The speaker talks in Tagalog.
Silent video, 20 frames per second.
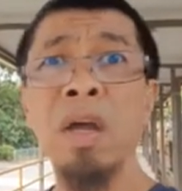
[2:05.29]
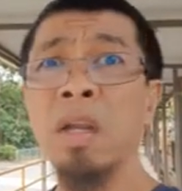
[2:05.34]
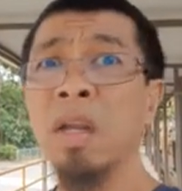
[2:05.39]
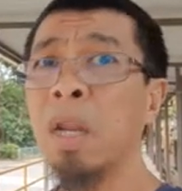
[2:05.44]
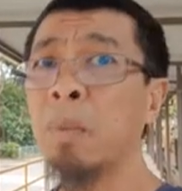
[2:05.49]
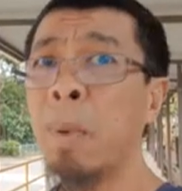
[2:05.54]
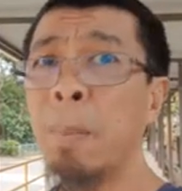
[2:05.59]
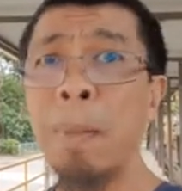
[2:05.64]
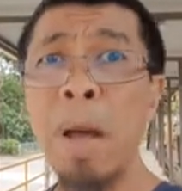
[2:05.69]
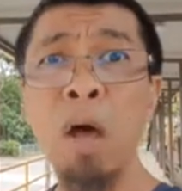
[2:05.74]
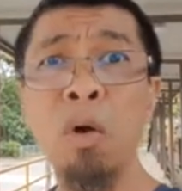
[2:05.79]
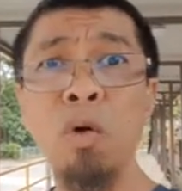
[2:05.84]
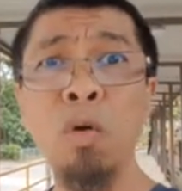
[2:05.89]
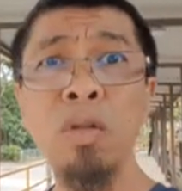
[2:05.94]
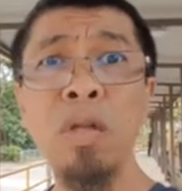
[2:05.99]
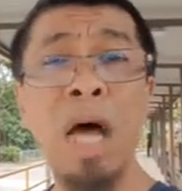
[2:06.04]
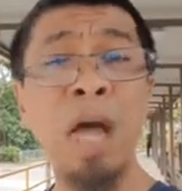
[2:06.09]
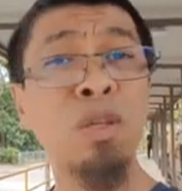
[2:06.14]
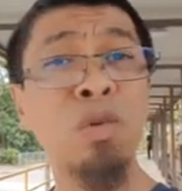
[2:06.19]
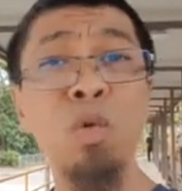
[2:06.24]
napapagod
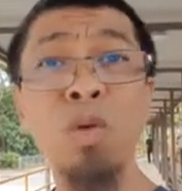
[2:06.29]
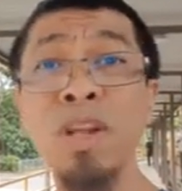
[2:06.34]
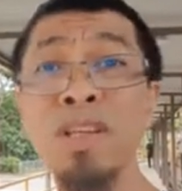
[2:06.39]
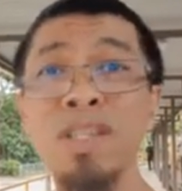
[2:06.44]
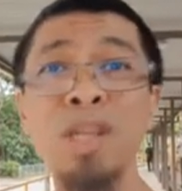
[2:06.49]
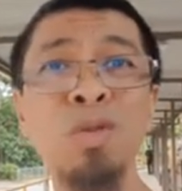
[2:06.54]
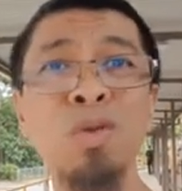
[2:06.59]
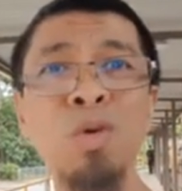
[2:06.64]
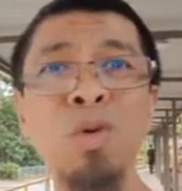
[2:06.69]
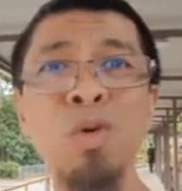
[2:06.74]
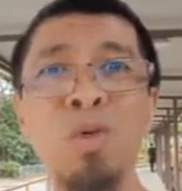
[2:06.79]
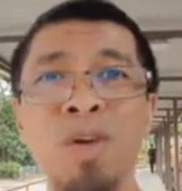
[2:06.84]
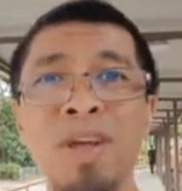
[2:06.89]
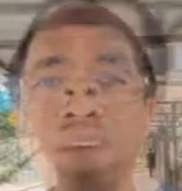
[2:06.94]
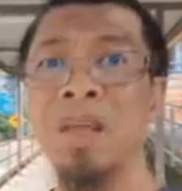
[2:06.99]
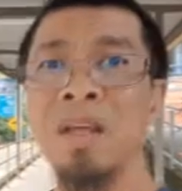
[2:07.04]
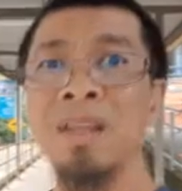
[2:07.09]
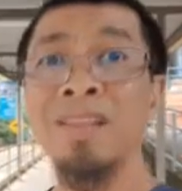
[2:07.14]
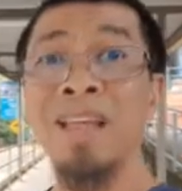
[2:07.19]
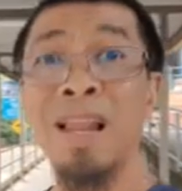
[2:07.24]
at kulang sa tulog
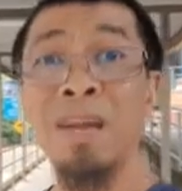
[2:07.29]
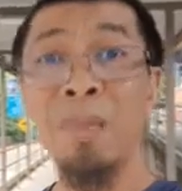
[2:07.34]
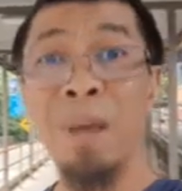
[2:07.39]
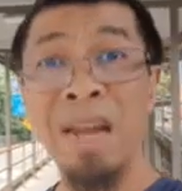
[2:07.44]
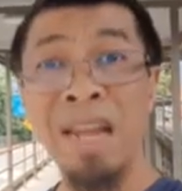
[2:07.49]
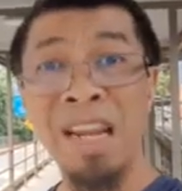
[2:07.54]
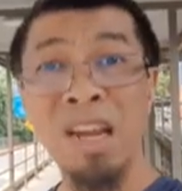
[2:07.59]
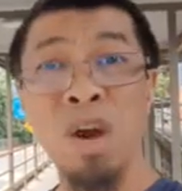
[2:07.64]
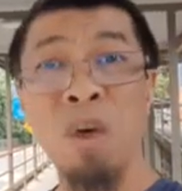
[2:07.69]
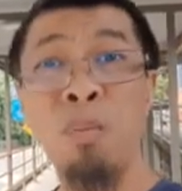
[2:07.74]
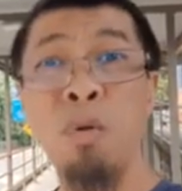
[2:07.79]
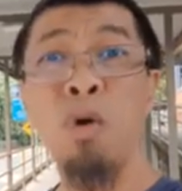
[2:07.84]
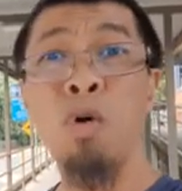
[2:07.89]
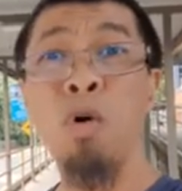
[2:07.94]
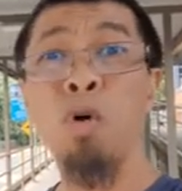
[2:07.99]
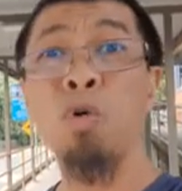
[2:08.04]
dahil malinaw po